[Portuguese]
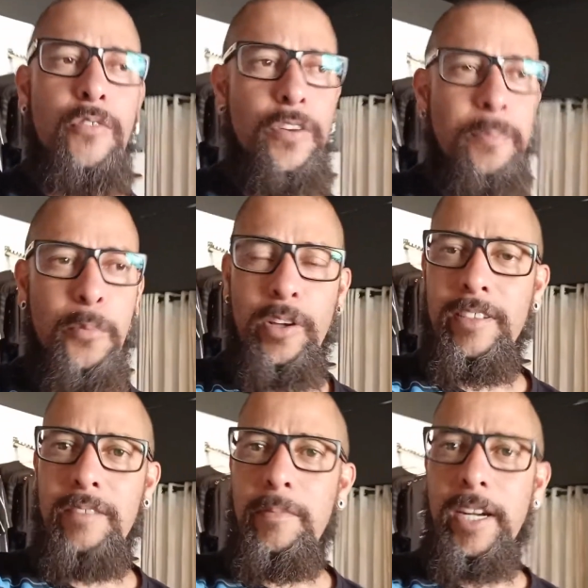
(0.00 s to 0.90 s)
Eu falei, pô,
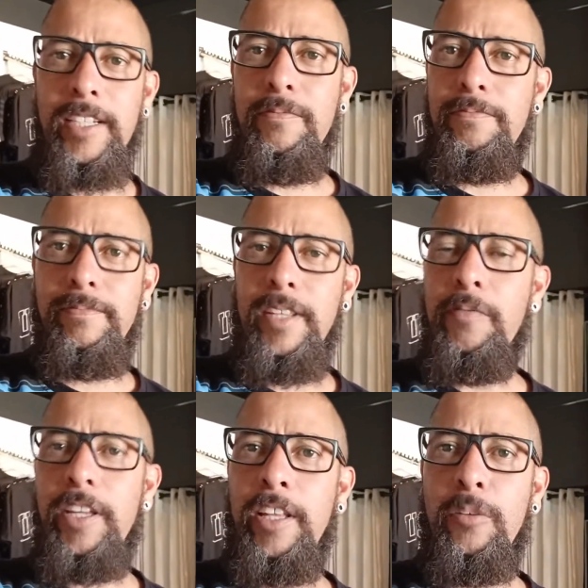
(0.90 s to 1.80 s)
essa marca tá
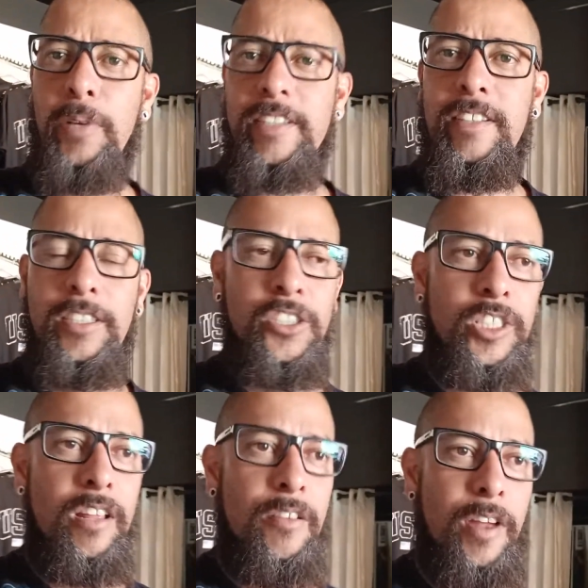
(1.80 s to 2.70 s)
vendendo
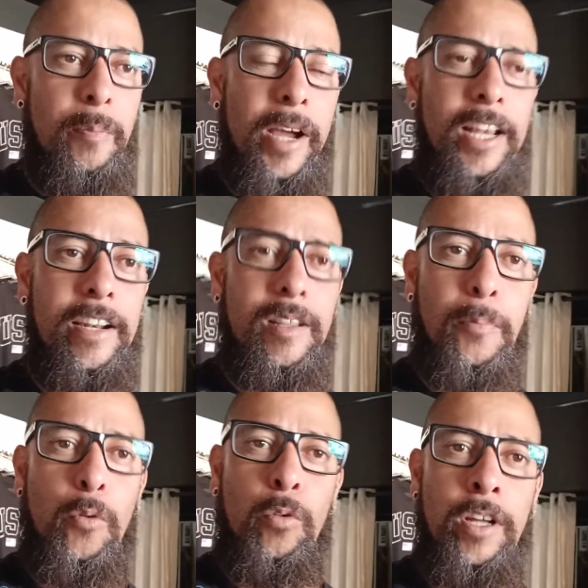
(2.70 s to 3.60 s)
bastante, né, velho? Pra galera tá
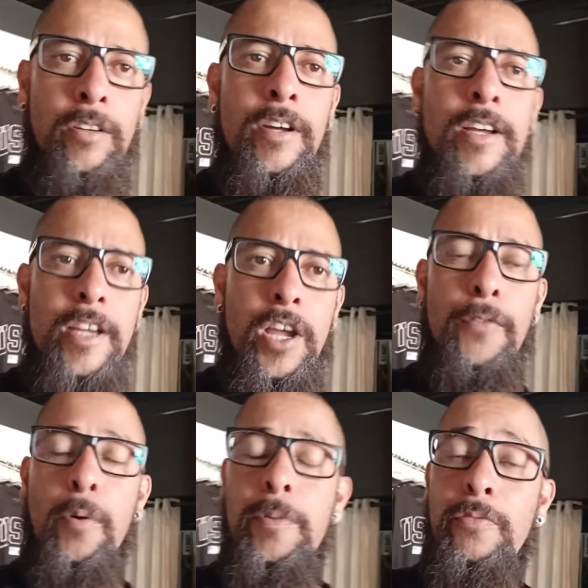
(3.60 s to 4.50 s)
procurando, eu
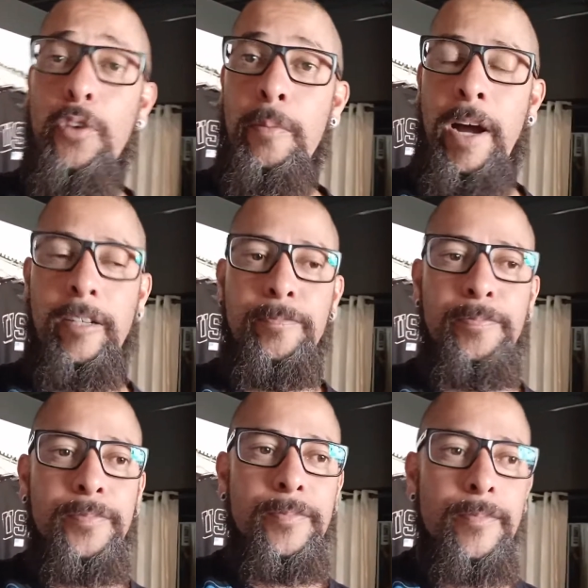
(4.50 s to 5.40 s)
vou me informar.
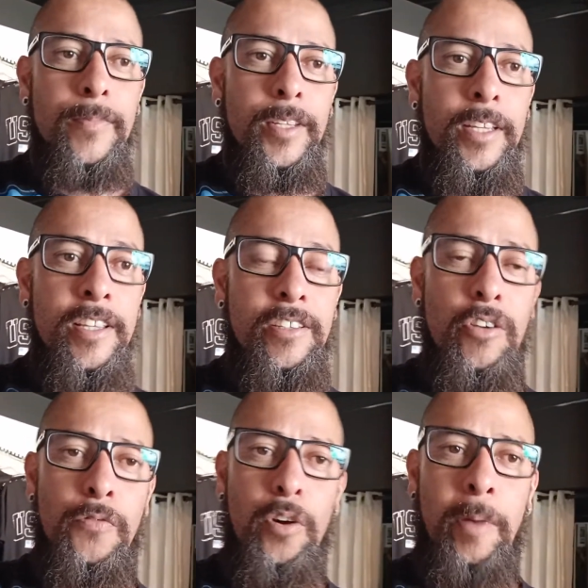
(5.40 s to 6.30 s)
E são
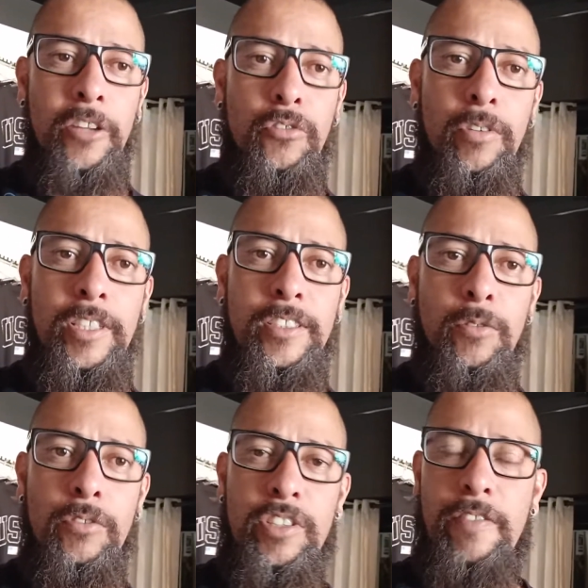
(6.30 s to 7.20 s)
informações,
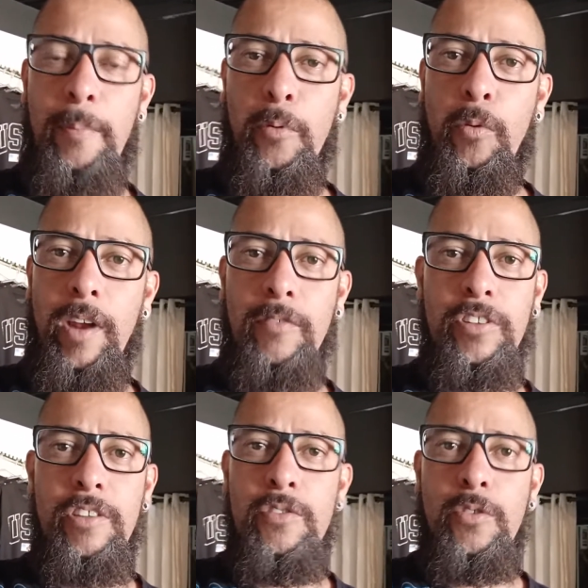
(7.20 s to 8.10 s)
quando você vai procurar,
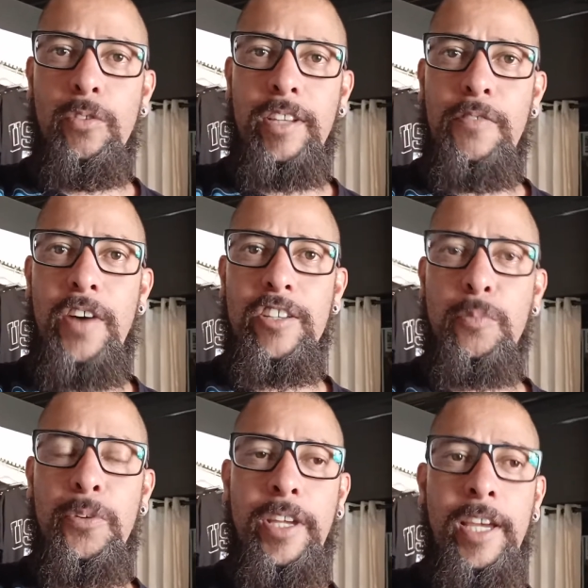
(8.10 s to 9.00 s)
você não encontra
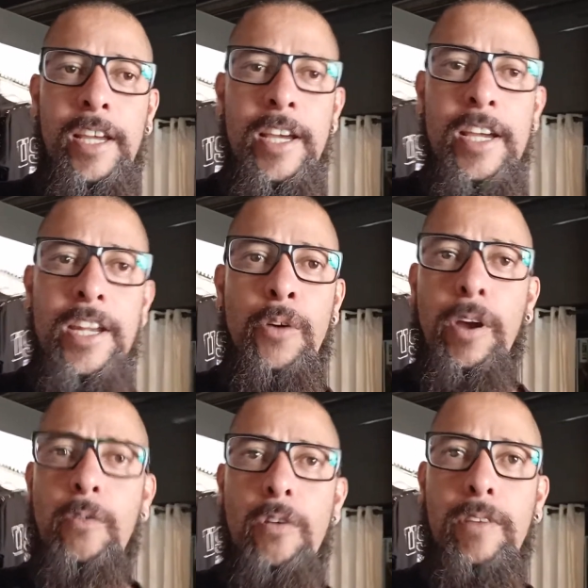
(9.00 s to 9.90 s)
fácil porque não
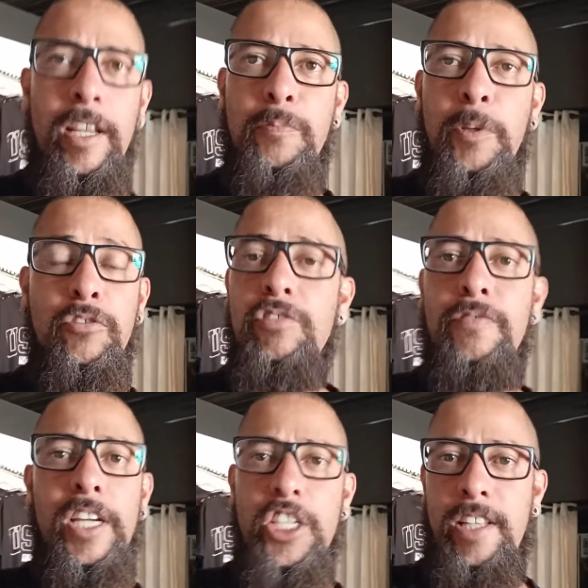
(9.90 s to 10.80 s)
é qual, as pessoas não
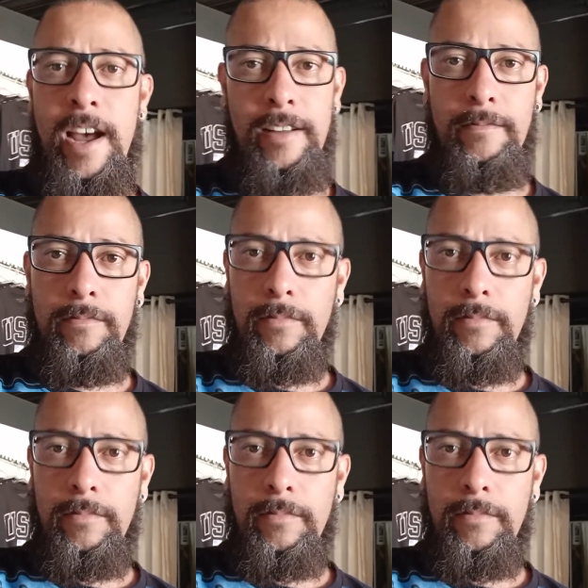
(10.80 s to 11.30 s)
vão te dar.